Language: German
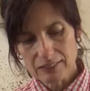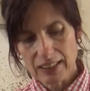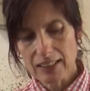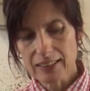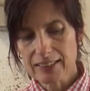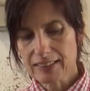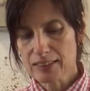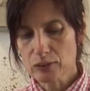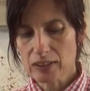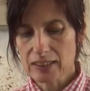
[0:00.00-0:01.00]
Weil der
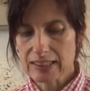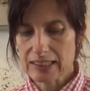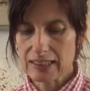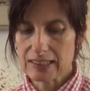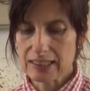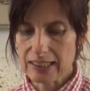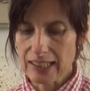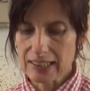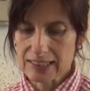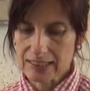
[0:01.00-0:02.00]
Zucker, das sehen Sie
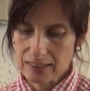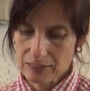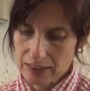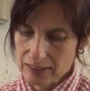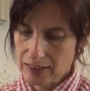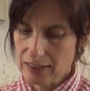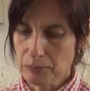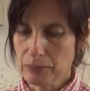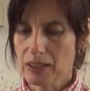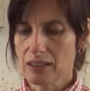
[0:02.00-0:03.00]
jetzt, der wird dann
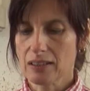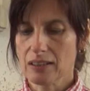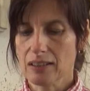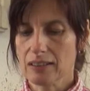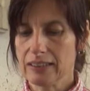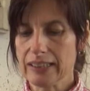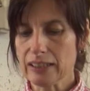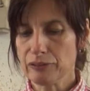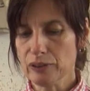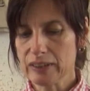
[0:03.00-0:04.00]
immer äh,
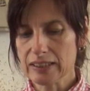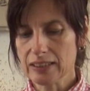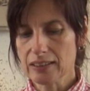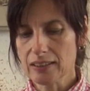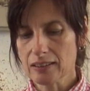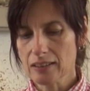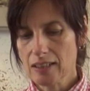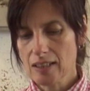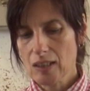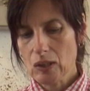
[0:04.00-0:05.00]
dickflüssiger
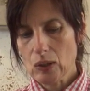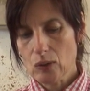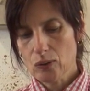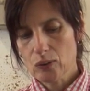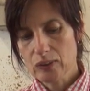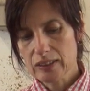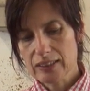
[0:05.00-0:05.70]
und